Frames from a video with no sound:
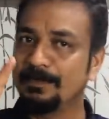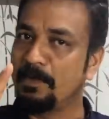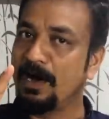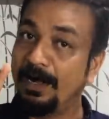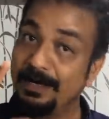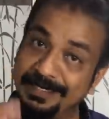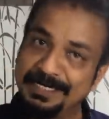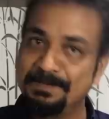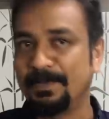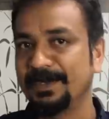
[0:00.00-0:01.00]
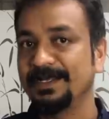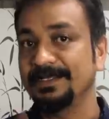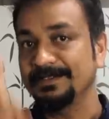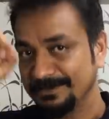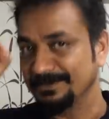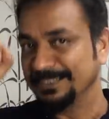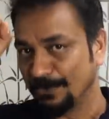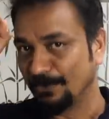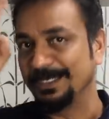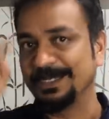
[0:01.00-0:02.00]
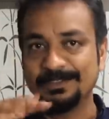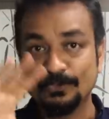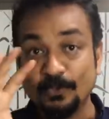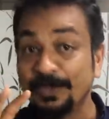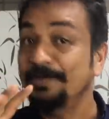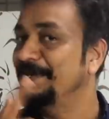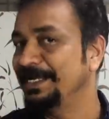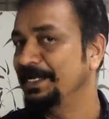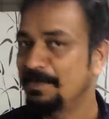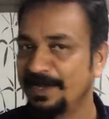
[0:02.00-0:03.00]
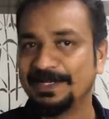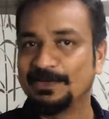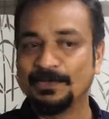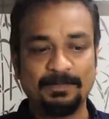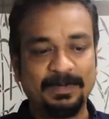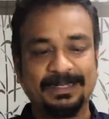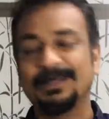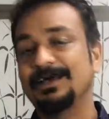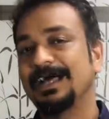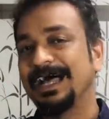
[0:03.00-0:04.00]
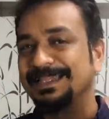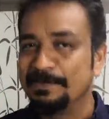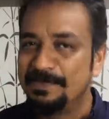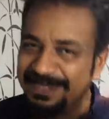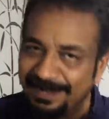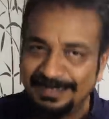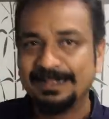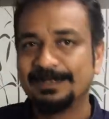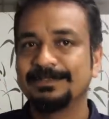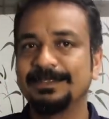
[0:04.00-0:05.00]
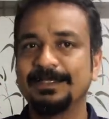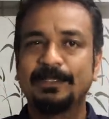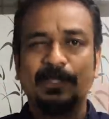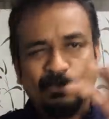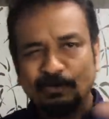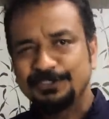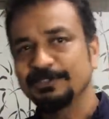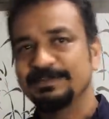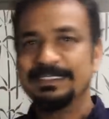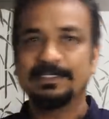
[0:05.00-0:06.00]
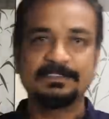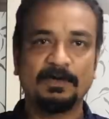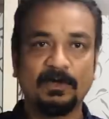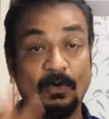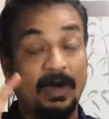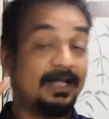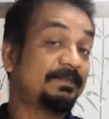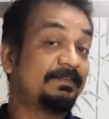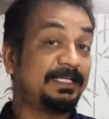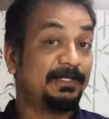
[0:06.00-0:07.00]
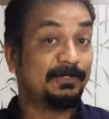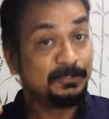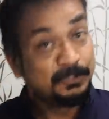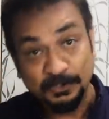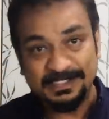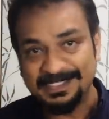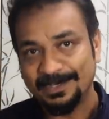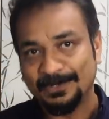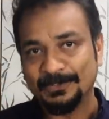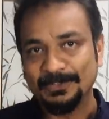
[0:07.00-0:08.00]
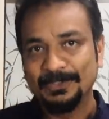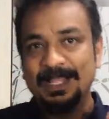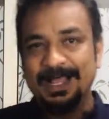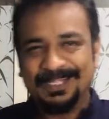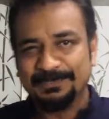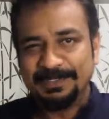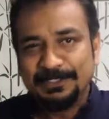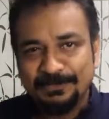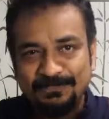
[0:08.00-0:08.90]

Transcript: நம்ம ஆல்ரெடி பண்ண இங்கே கொடுக்குறேன் தொன்ன பிரியாணி மாதிரி இருக்கும் பட் ஆனால் அந்த பிரியாணியிலேருந்து கொஞ்சம் வித்தியாசமாக இருக்கும் அதை விட இன்னும் ஜூஸியாக இருக்கும் அதை விட இன்னும்